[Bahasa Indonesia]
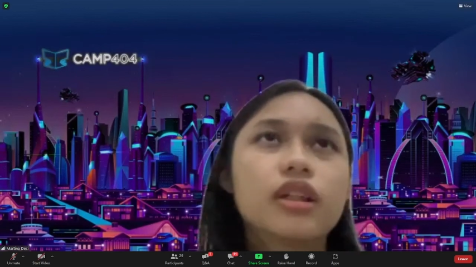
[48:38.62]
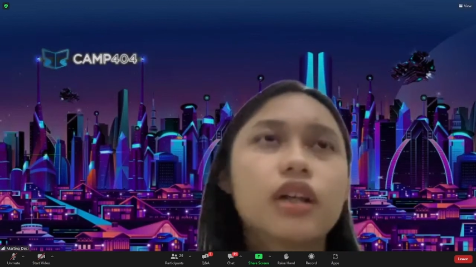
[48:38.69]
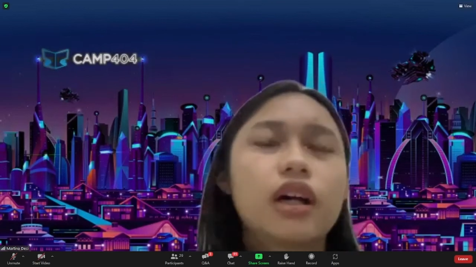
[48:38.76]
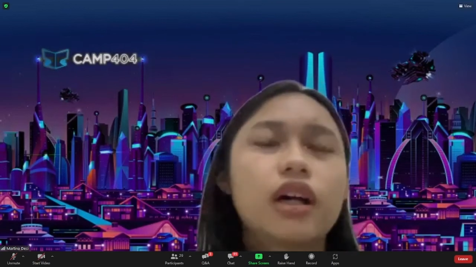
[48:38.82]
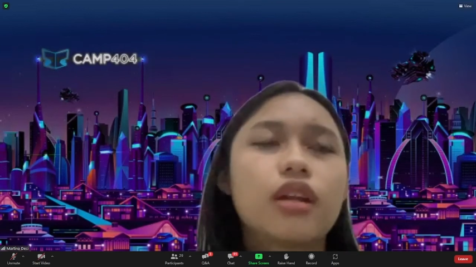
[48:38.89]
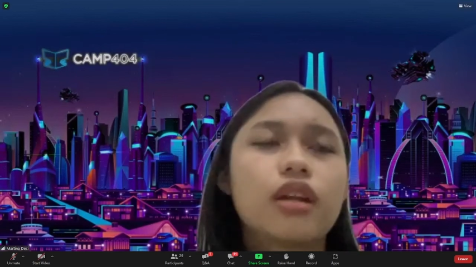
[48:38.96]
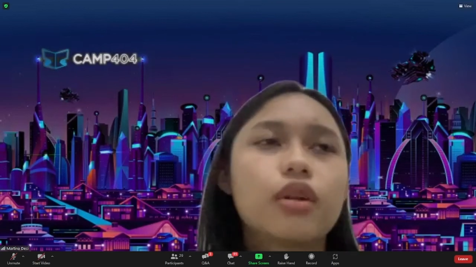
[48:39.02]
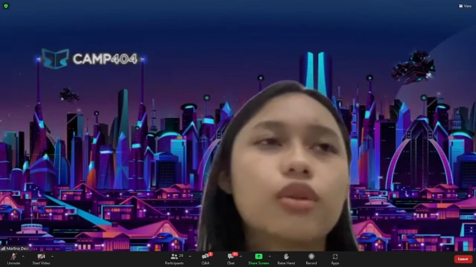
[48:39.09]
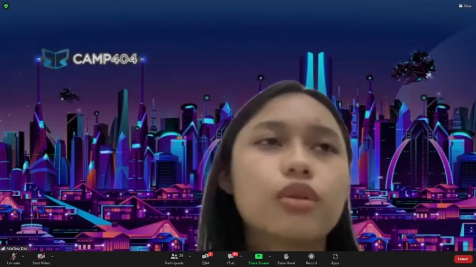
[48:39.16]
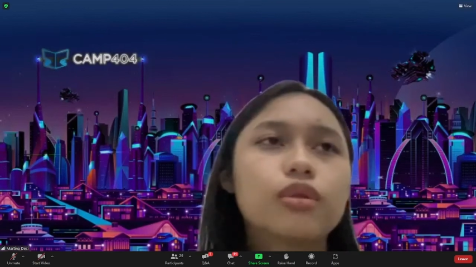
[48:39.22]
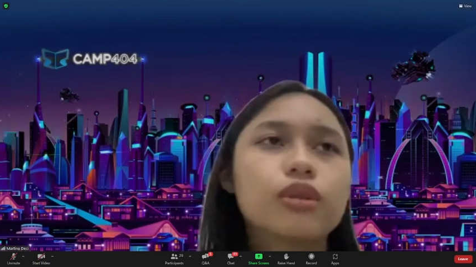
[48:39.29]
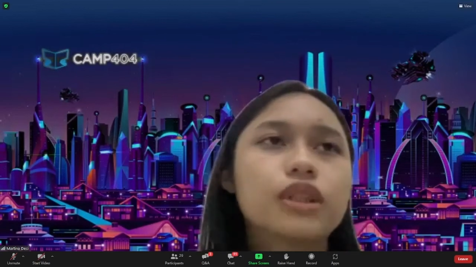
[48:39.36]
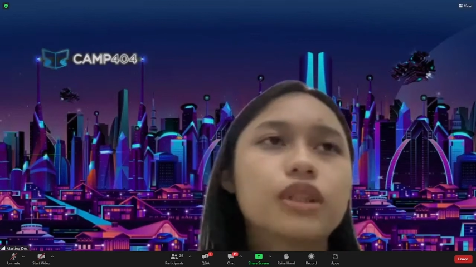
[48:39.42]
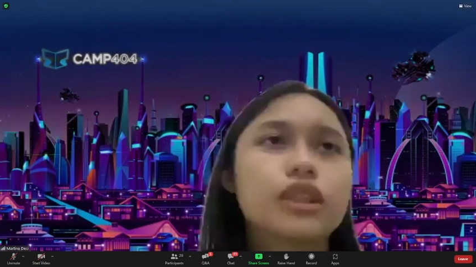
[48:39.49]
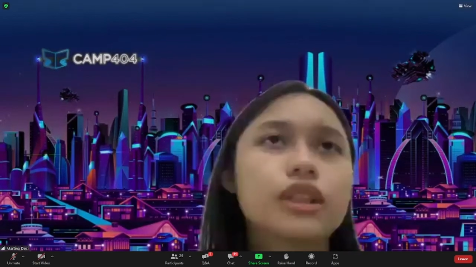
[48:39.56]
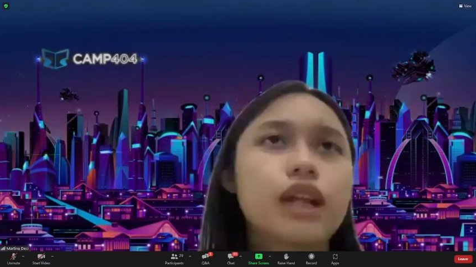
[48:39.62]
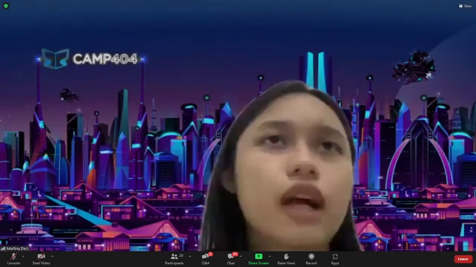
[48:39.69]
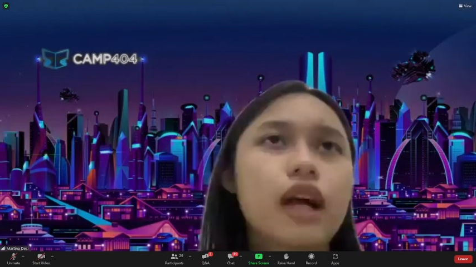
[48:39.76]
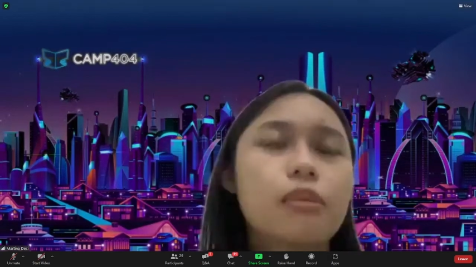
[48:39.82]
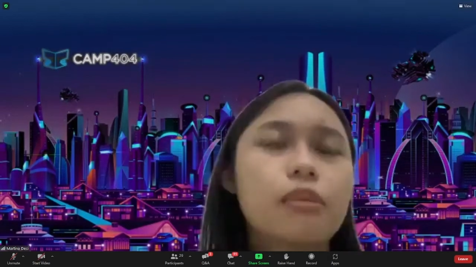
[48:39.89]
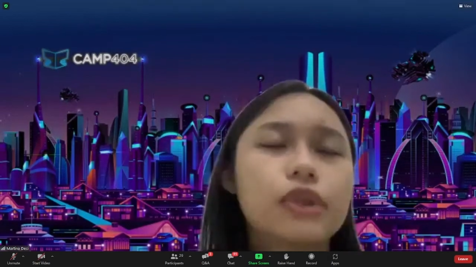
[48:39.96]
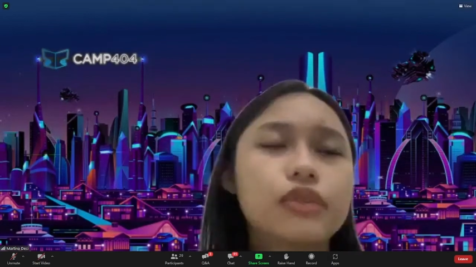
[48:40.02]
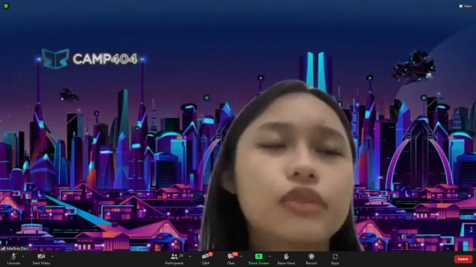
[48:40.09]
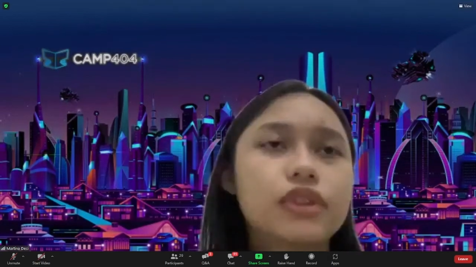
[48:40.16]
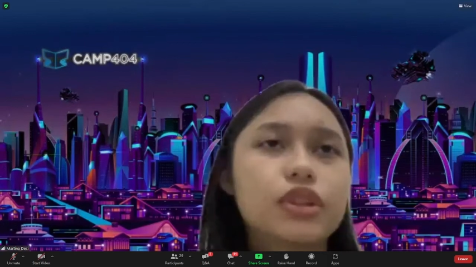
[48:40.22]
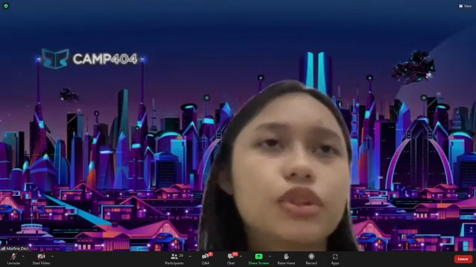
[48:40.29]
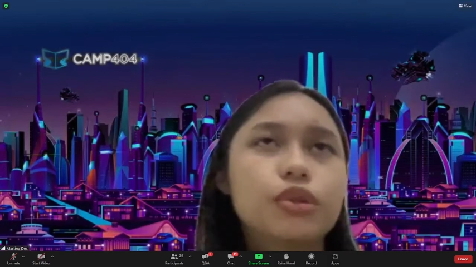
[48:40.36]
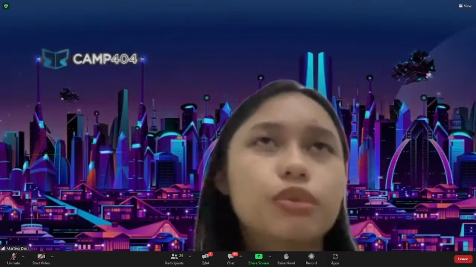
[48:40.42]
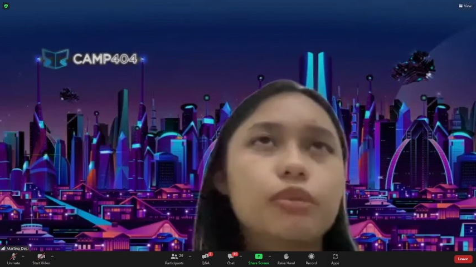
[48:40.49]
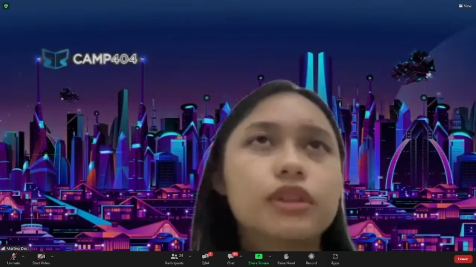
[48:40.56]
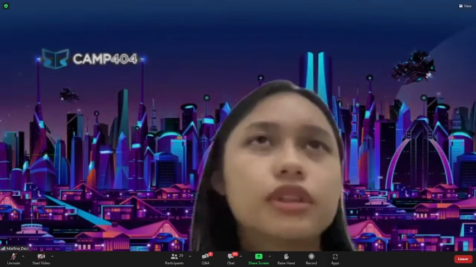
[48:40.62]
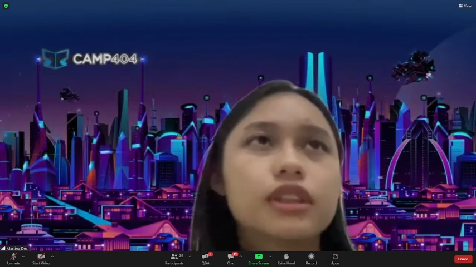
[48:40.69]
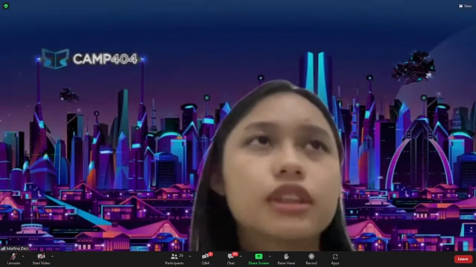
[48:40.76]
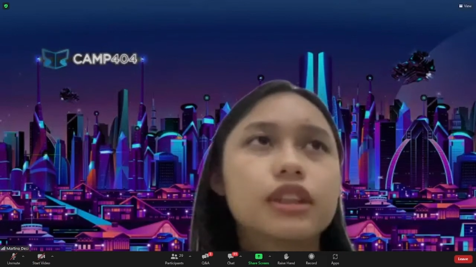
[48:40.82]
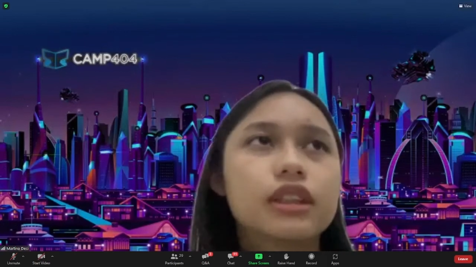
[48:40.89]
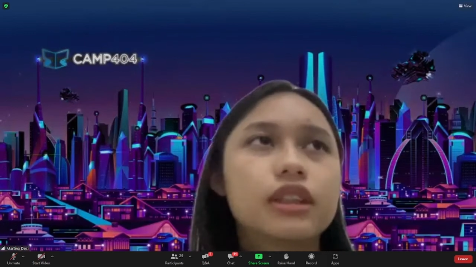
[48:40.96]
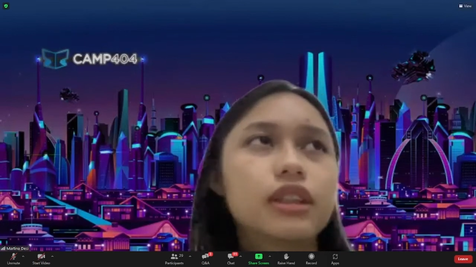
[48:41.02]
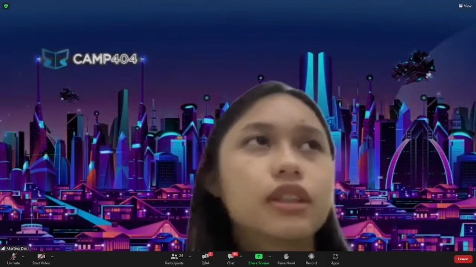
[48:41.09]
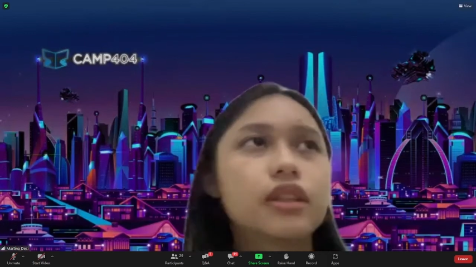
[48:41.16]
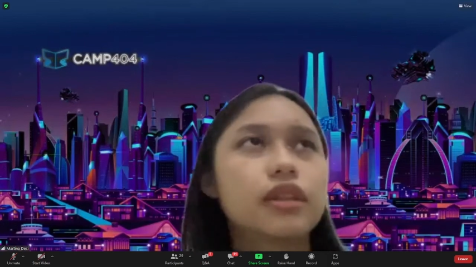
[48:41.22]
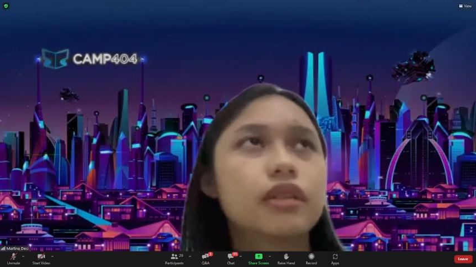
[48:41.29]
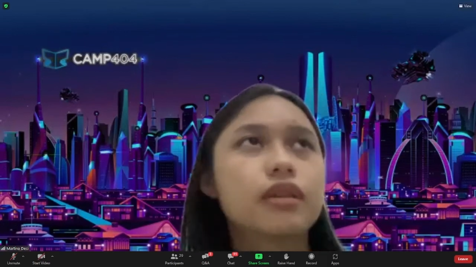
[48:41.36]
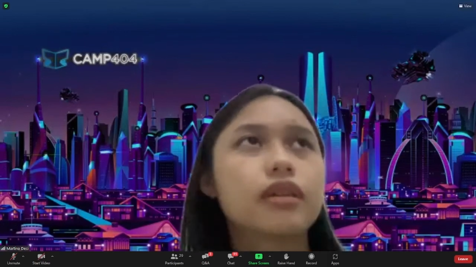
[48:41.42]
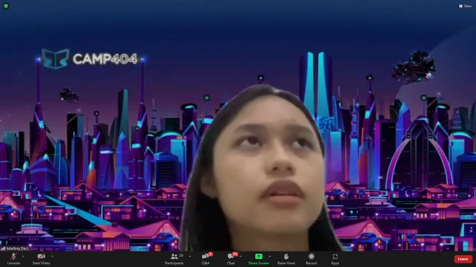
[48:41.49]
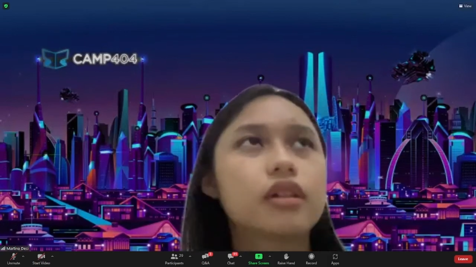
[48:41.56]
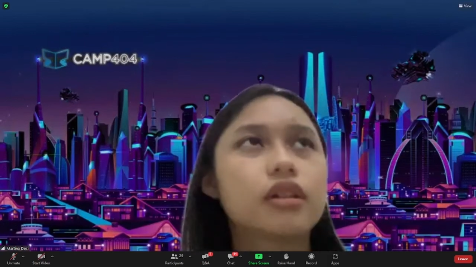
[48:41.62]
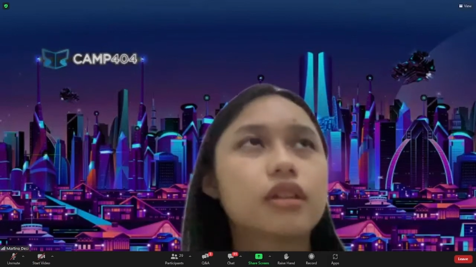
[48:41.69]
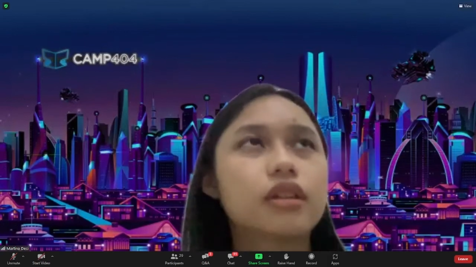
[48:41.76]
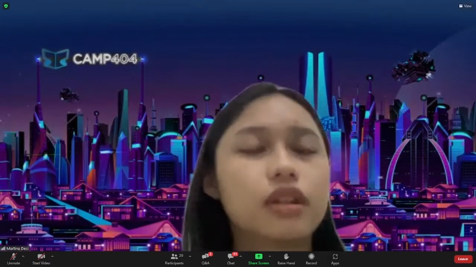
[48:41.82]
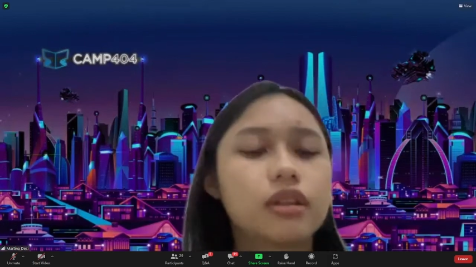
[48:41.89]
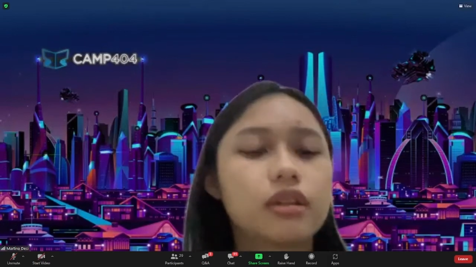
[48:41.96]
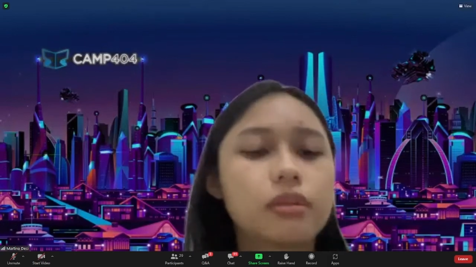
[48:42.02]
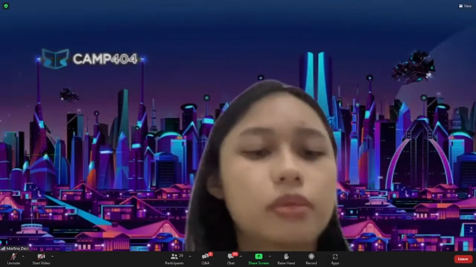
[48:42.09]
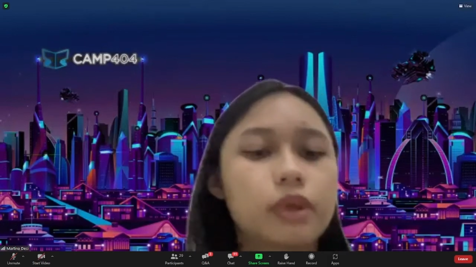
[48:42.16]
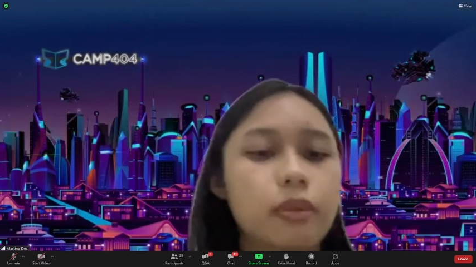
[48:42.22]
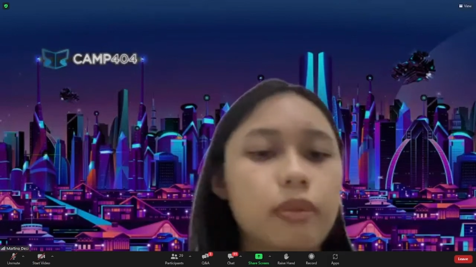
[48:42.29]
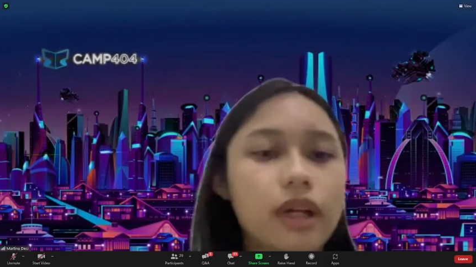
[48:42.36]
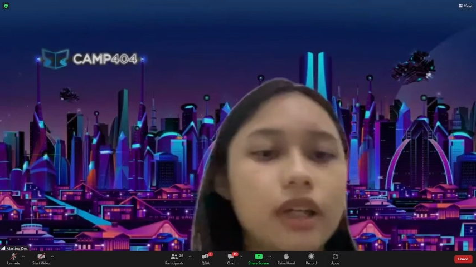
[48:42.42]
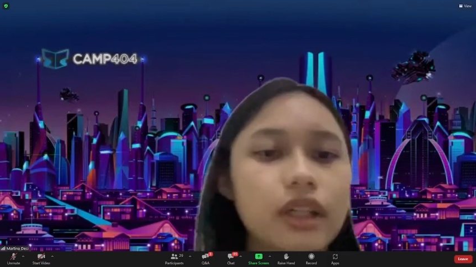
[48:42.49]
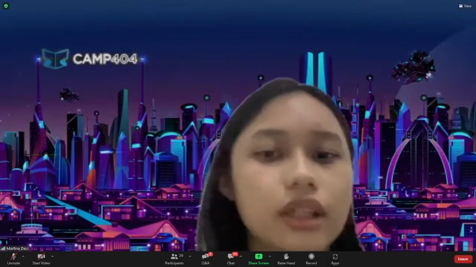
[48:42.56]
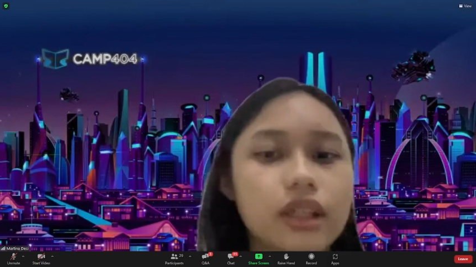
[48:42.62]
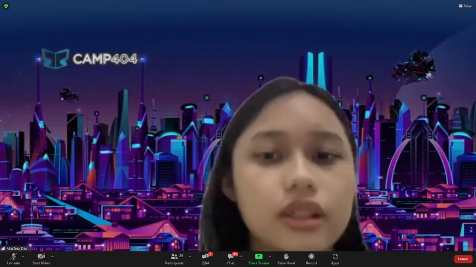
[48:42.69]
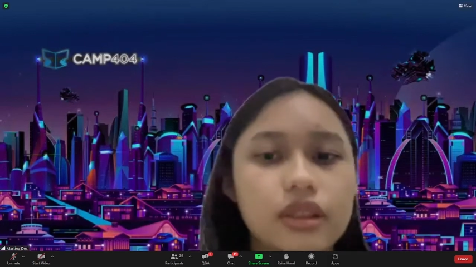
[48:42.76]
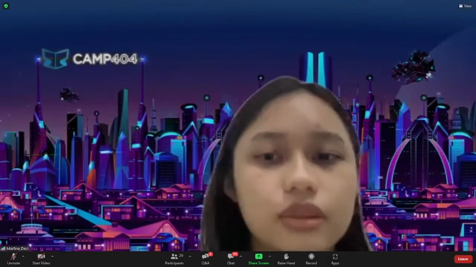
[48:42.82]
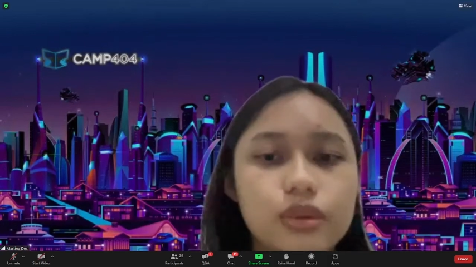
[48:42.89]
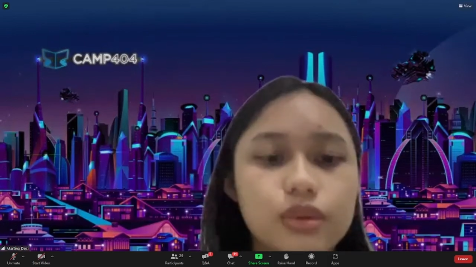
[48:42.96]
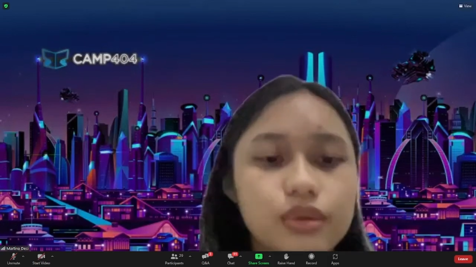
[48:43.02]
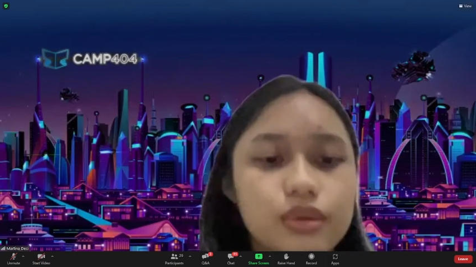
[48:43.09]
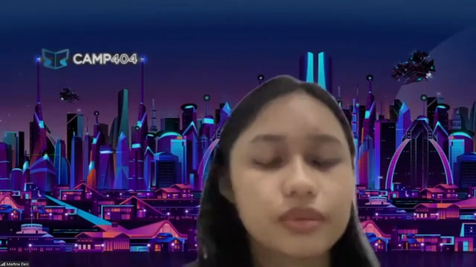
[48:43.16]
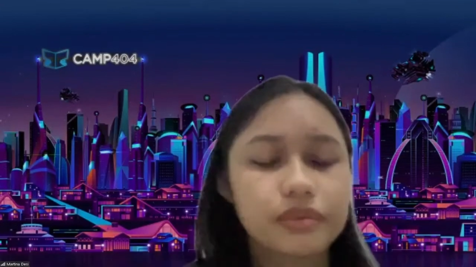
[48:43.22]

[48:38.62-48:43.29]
kalau kita upload video biasanya uh, berbayar gitu